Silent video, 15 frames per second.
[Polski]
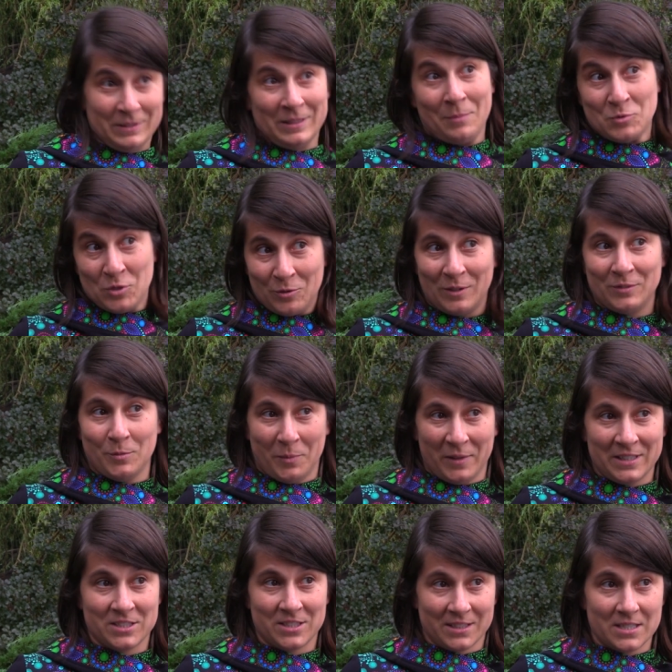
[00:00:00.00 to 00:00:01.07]
na przykład
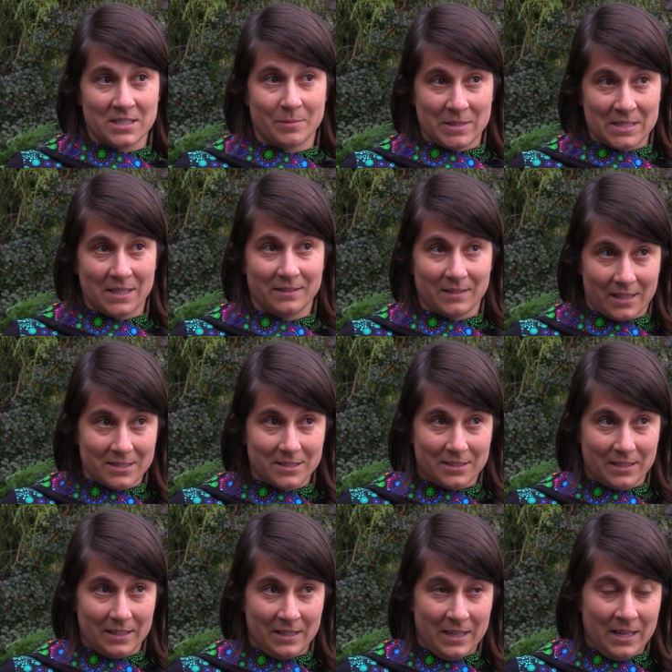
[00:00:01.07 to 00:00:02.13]
wypowiadać antysemickich
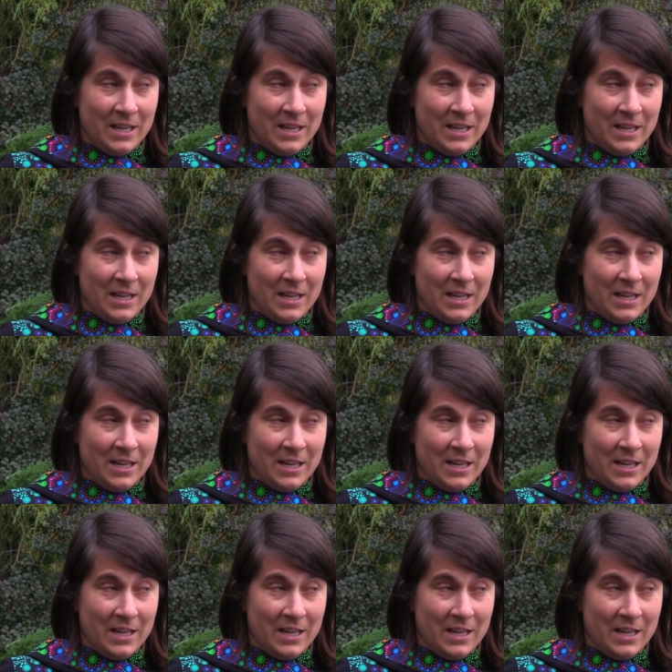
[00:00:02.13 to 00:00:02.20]
treści.